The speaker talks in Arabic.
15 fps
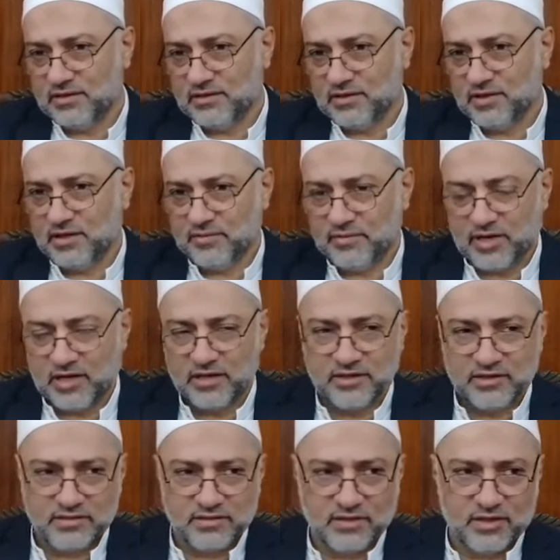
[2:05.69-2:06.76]
دائما عليه
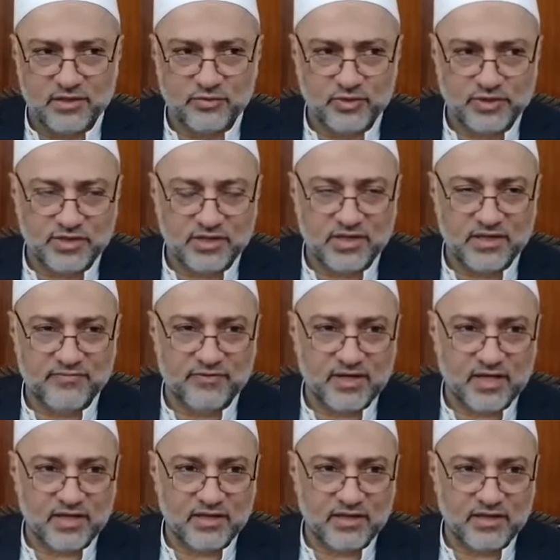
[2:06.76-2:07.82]
الصلاة والسلام في
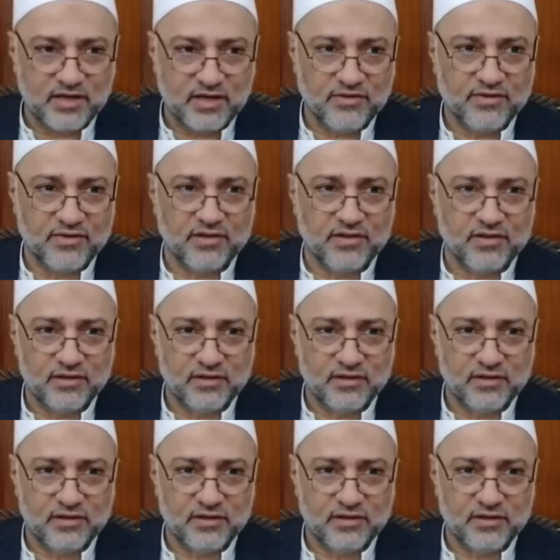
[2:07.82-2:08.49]
هذه اللحظة